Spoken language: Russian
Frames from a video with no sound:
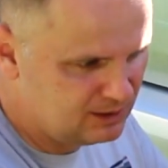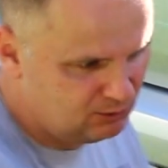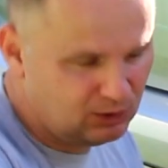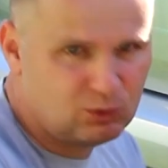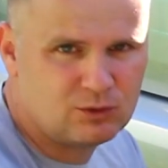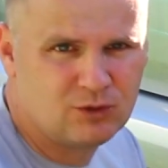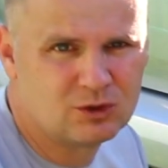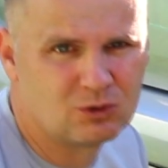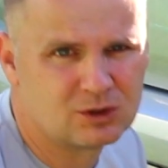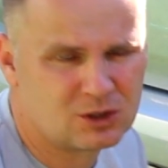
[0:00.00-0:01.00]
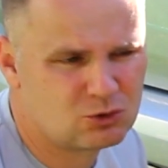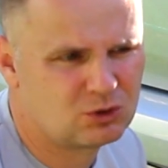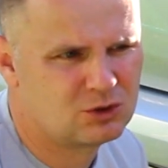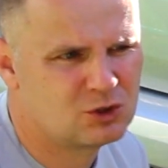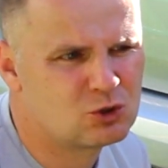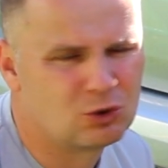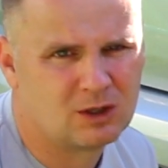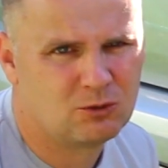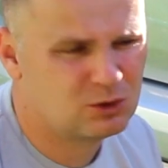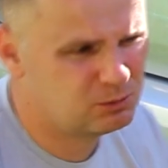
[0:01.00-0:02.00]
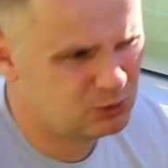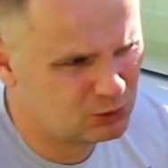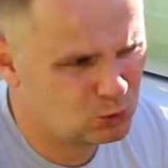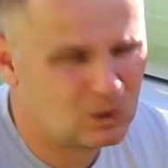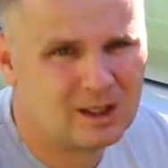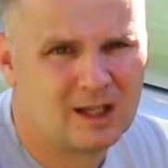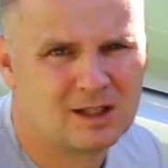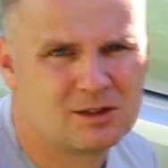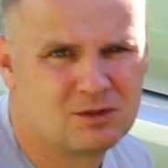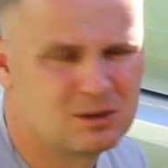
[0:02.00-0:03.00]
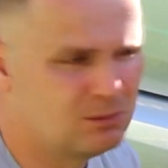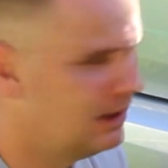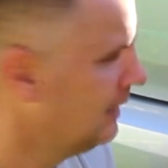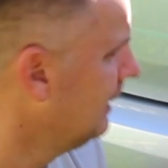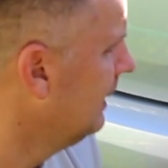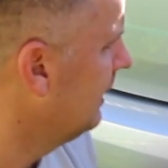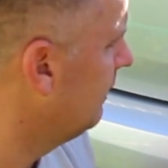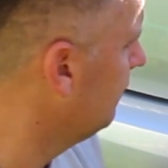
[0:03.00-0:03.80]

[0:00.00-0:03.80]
она вот так вот выгнулась. Что-то тяжелое вез, плюс она толкалась, видимо, и